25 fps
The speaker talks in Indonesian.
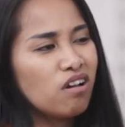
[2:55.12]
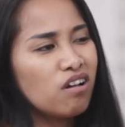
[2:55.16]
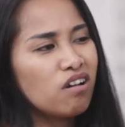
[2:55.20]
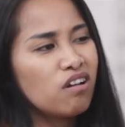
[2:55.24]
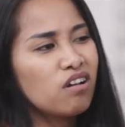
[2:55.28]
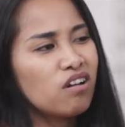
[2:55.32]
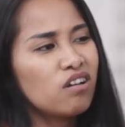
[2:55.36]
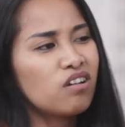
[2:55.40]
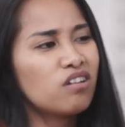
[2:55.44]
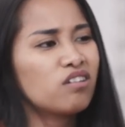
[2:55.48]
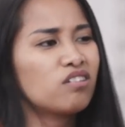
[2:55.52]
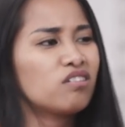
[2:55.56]

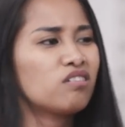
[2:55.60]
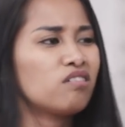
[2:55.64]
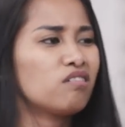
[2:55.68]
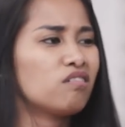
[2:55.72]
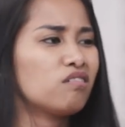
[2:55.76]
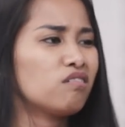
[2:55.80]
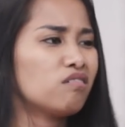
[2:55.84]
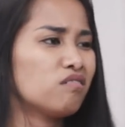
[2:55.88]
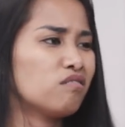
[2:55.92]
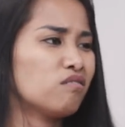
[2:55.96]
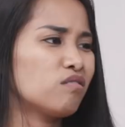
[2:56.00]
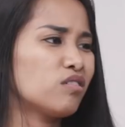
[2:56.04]
Shay.
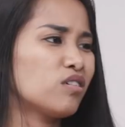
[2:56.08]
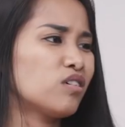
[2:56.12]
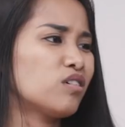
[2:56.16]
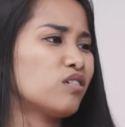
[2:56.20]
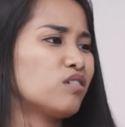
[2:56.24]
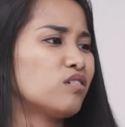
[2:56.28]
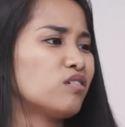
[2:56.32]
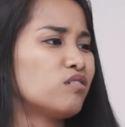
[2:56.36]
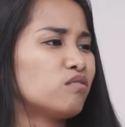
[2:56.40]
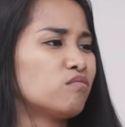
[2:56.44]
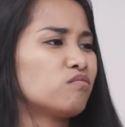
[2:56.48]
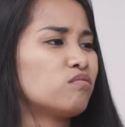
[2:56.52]

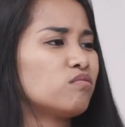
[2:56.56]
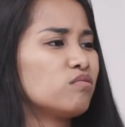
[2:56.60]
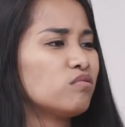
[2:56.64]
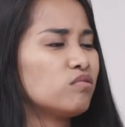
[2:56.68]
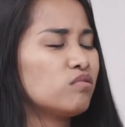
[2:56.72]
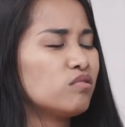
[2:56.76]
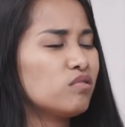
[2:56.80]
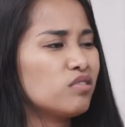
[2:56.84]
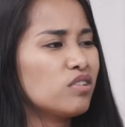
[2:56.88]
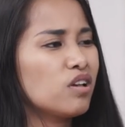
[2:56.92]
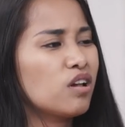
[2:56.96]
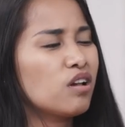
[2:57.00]

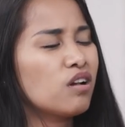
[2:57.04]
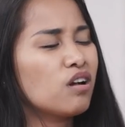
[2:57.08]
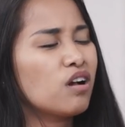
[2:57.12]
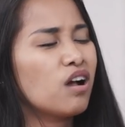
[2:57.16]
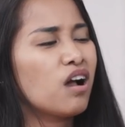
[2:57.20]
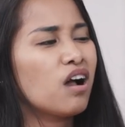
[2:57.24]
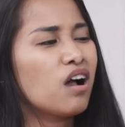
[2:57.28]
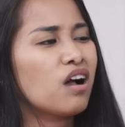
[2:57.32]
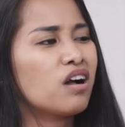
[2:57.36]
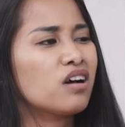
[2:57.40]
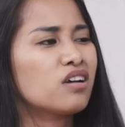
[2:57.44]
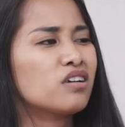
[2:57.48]
Saya nggak
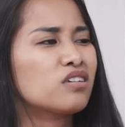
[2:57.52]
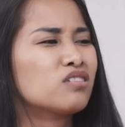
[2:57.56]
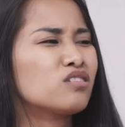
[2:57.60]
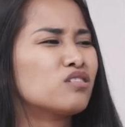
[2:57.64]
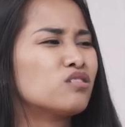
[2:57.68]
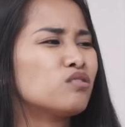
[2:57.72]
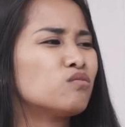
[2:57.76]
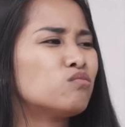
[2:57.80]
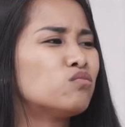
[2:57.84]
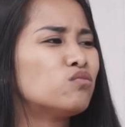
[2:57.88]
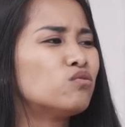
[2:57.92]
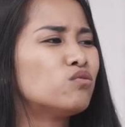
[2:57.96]
ngerti,
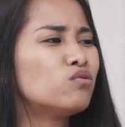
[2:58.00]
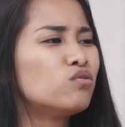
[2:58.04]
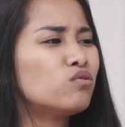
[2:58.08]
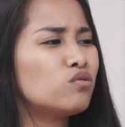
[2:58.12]
Bu.